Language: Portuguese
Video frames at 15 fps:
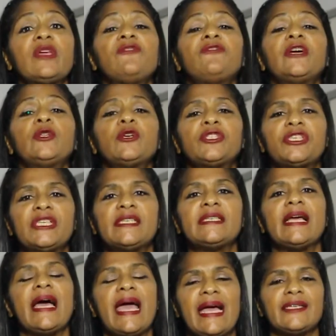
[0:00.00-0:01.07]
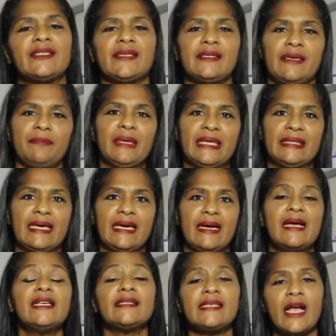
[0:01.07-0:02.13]
o que foi notícia esta
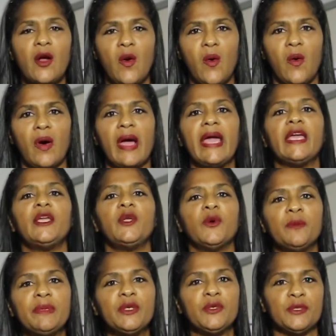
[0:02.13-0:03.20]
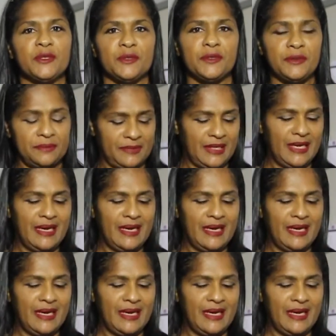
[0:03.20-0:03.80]
semana. Secom em um minuto.